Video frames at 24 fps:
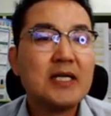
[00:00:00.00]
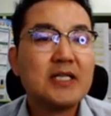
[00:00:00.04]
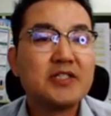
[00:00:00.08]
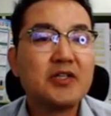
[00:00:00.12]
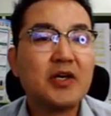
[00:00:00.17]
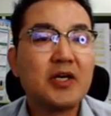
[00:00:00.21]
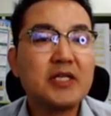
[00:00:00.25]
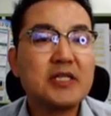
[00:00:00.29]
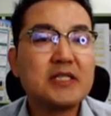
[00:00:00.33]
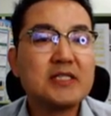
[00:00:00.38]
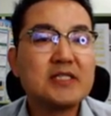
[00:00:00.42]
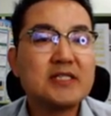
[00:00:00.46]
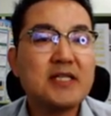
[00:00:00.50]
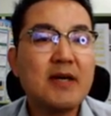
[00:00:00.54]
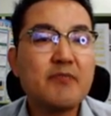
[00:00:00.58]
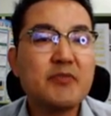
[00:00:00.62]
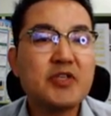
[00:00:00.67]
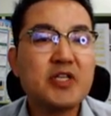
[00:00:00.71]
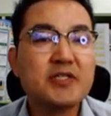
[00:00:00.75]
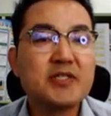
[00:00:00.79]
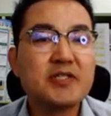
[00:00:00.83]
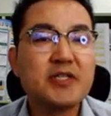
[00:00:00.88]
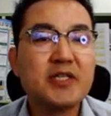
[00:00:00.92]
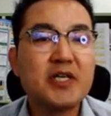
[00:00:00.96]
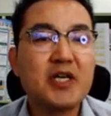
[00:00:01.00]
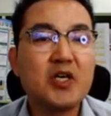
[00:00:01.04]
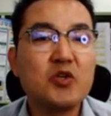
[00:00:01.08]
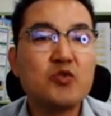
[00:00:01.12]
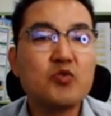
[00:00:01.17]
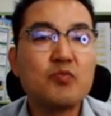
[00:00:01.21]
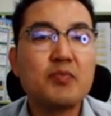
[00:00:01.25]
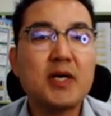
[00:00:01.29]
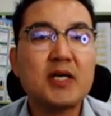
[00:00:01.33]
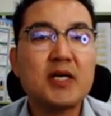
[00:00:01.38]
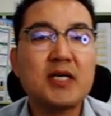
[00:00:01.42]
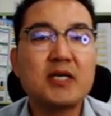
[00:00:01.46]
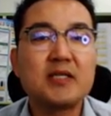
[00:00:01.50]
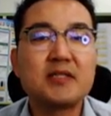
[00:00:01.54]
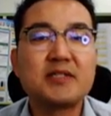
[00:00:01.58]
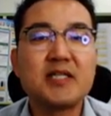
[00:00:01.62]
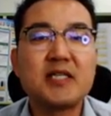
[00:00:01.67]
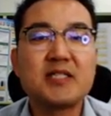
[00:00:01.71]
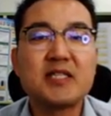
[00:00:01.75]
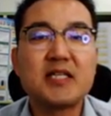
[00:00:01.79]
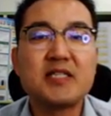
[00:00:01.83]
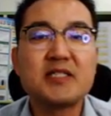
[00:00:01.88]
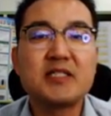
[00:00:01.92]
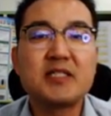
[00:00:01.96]
여기는 3,000세대에 육박하는
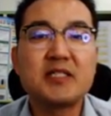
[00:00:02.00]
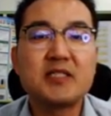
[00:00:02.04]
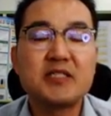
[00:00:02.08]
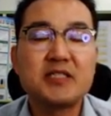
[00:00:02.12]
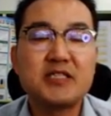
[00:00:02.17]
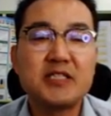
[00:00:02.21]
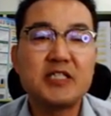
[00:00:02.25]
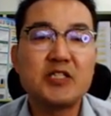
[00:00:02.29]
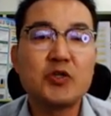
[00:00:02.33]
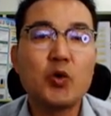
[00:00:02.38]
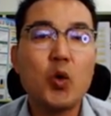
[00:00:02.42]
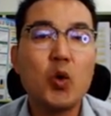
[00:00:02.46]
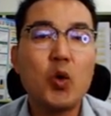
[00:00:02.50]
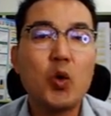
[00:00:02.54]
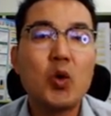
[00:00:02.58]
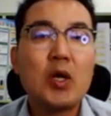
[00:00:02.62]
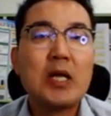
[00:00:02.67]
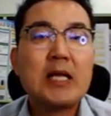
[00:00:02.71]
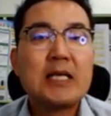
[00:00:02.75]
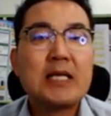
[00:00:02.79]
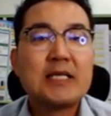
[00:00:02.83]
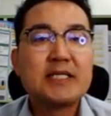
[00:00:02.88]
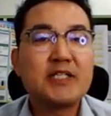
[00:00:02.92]
대잔지고